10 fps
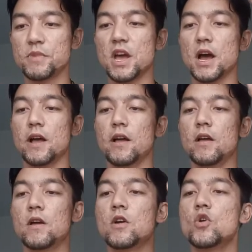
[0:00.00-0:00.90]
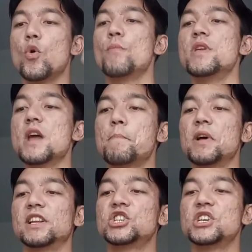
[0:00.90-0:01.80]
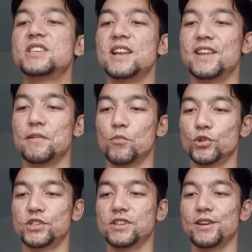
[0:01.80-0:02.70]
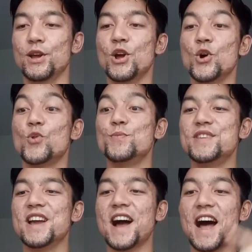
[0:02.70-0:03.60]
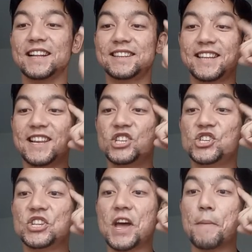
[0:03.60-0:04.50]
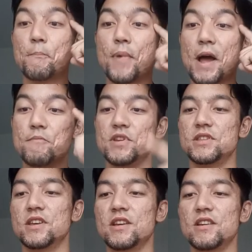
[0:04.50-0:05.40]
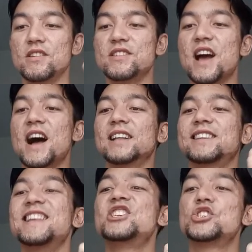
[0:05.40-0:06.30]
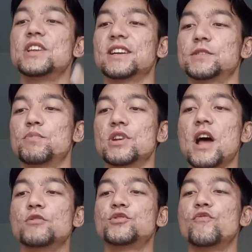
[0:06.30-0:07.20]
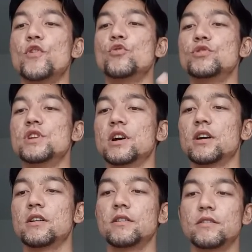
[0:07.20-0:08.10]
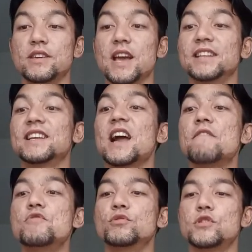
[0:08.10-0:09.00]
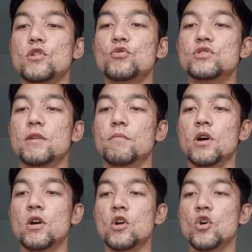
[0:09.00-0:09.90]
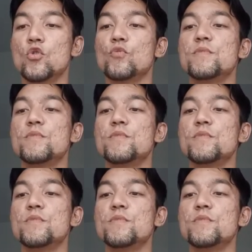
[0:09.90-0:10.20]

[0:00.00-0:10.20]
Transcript: я. У меня положительные эмоции. У меня отличная память. Я отлично разбираюсь в людях. Я нравлюсь людям. У